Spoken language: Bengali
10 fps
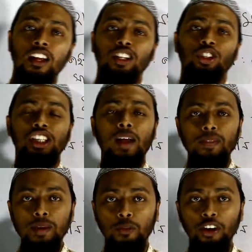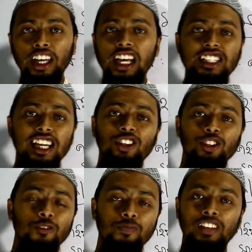তো সামনেই পরীক্ষা যেহেতু
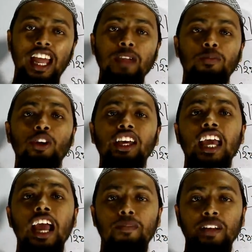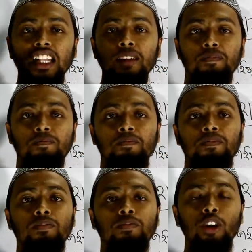তাই এই পরীক্ষায় আপনাদের
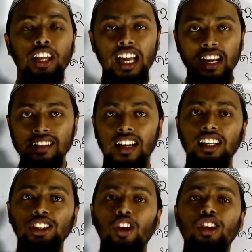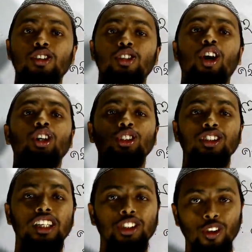পরীক্ষার রেজাল্টের জন্য কিছু
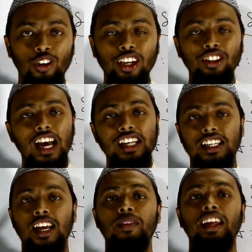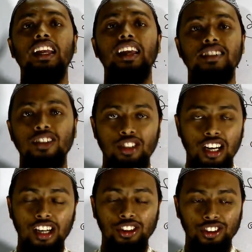সহযোগিতার জন্য কিন্তু আজকে আমার এই ক্লাস
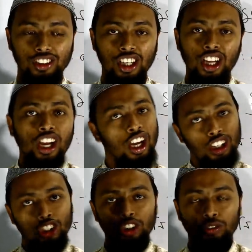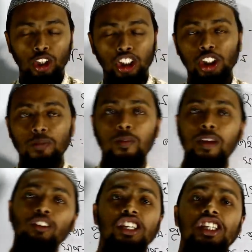টিউটোরিয়াল আয়োজন তো যথাসম্ভব
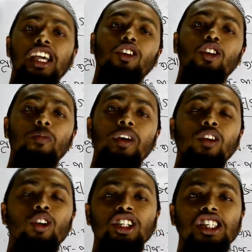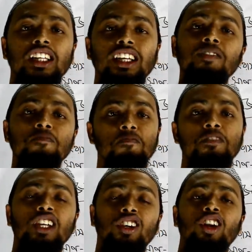এগুলো শেয়ার করবেন অন্যদের সাথে
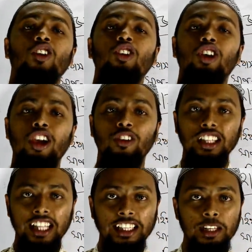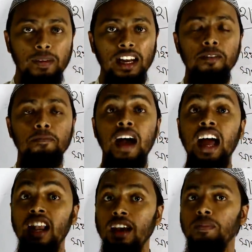যাতে করে অন্যরা এগুলো দেখতে পারে
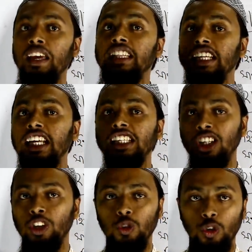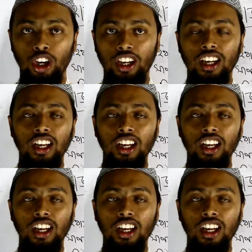বাংলা ভীতিটা যেন দূর হয়